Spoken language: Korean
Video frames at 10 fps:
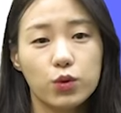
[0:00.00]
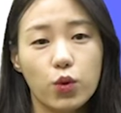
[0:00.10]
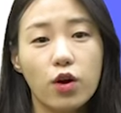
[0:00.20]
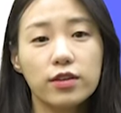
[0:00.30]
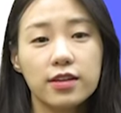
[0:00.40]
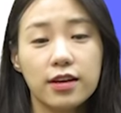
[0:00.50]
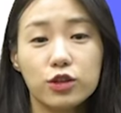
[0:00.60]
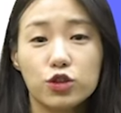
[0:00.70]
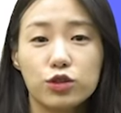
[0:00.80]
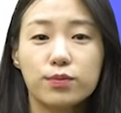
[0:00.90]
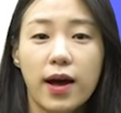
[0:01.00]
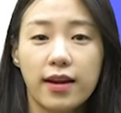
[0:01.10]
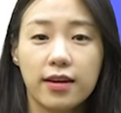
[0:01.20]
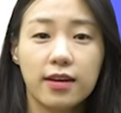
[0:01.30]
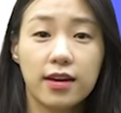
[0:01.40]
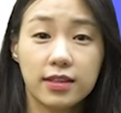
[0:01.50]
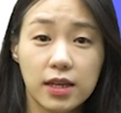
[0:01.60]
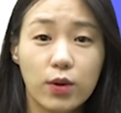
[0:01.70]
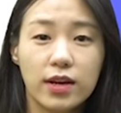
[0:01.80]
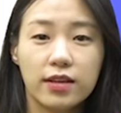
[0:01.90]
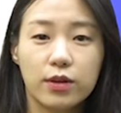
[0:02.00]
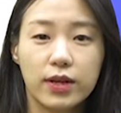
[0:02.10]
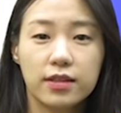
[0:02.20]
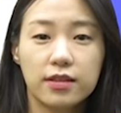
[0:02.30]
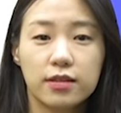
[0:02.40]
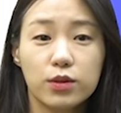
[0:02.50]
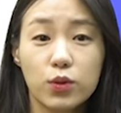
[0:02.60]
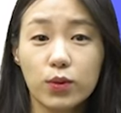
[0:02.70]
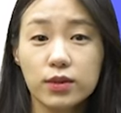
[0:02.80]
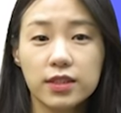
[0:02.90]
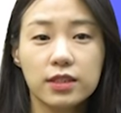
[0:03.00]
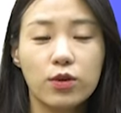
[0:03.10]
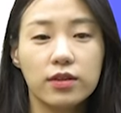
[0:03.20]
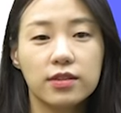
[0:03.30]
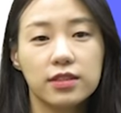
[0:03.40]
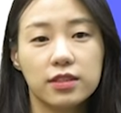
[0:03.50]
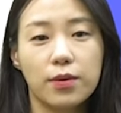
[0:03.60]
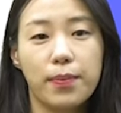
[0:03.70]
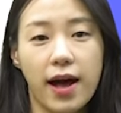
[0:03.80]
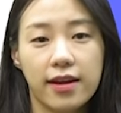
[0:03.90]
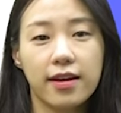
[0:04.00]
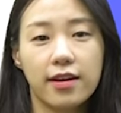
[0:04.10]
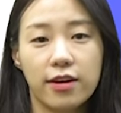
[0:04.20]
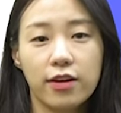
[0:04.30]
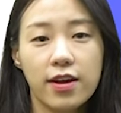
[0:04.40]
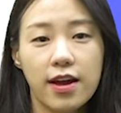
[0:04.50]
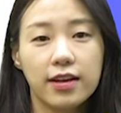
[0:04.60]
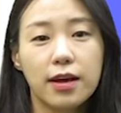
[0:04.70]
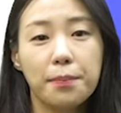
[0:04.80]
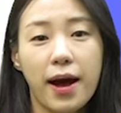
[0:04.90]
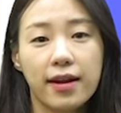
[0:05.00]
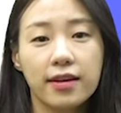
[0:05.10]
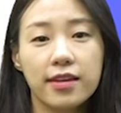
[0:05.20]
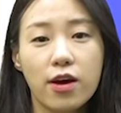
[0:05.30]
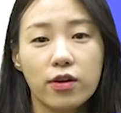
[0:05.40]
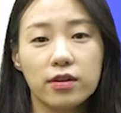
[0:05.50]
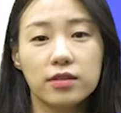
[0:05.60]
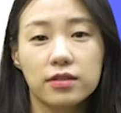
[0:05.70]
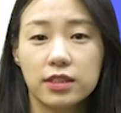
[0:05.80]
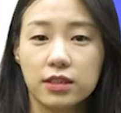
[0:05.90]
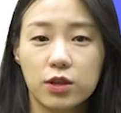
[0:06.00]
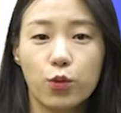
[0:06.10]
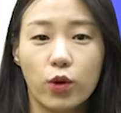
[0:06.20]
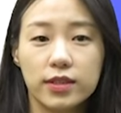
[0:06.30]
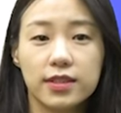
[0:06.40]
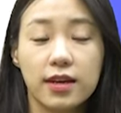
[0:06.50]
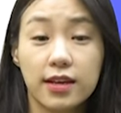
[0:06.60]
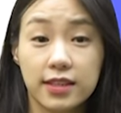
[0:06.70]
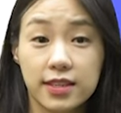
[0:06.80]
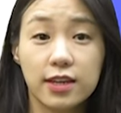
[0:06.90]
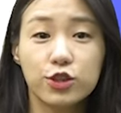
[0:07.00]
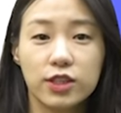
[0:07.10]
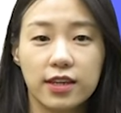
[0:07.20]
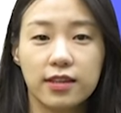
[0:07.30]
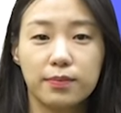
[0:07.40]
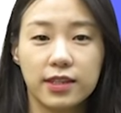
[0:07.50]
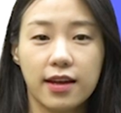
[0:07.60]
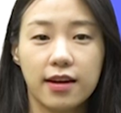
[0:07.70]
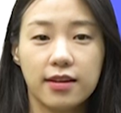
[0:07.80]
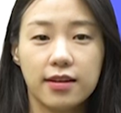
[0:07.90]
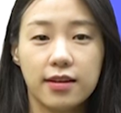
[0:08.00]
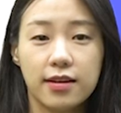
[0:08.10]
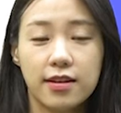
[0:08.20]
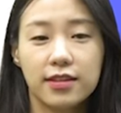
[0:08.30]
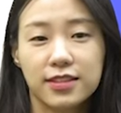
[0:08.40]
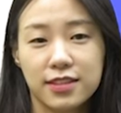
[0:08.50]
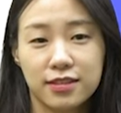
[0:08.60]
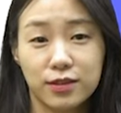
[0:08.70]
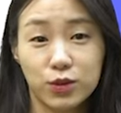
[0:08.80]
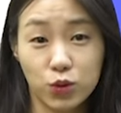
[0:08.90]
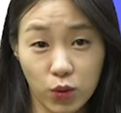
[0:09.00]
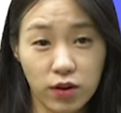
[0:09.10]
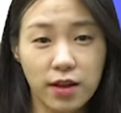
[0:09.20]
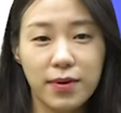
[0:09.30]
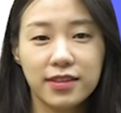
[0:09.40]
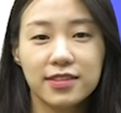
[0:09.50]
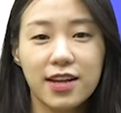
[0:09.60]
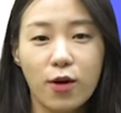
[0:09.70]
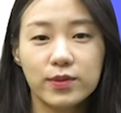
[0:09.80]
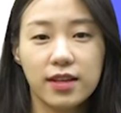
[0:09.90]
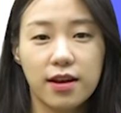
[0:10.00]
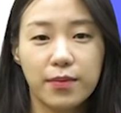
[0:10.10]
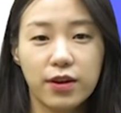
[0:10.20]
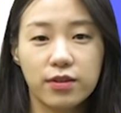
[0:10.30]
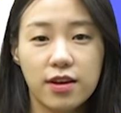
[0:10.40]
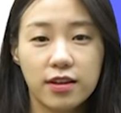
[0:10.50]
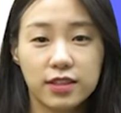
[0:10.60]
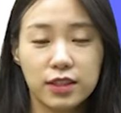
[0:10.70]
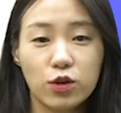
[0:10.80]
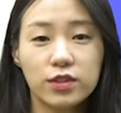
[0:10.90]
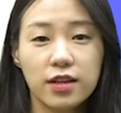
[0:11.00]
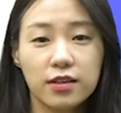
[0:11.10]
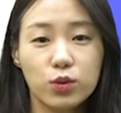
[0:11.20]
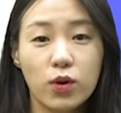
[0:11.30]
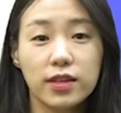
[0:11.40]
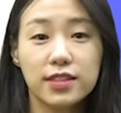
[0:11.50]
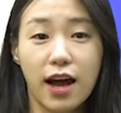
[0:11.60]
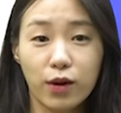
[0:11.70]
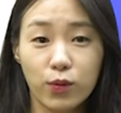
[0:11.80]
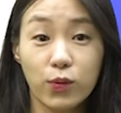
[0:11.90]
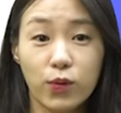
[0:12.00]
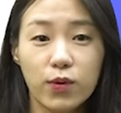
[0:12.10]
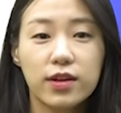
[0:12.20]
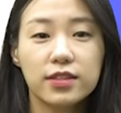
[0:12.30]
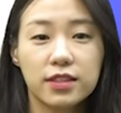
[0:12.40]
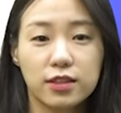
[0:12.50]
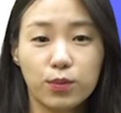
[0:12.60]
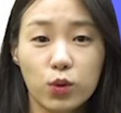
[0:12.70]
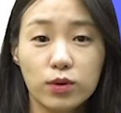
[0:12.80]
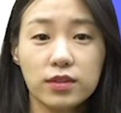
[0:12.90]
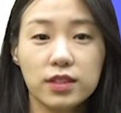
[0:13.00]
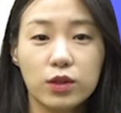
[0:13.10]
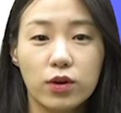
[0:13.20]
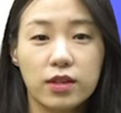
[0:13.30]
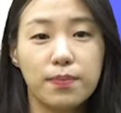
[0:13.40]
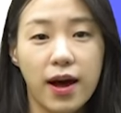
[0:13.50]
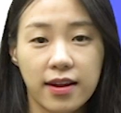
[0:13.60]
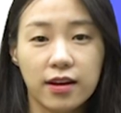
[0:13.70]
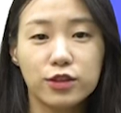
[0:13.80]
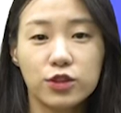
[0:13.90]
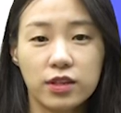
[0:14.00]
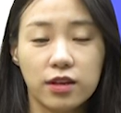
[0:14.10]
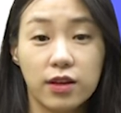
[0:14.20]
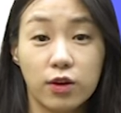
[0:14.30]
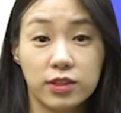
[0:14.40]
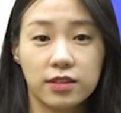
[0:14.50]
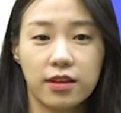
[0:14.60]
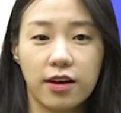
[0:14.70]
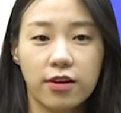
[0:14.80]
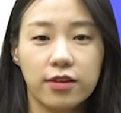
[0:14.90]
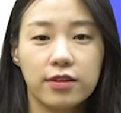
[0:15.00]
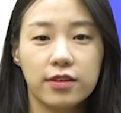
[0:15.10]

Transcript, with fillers: 요건을 갖춘 발행인 계좌관리기관은 토큰 증권을 직접 발행하여 해당 발행 내역을 직접 원장에 기재할 수 있게 됩니다. 즉, 조건에 맞는 사업자라면 증권사를 통하지 않고 직접 토큰 증권을 발행할 수 있게 된 것인데요.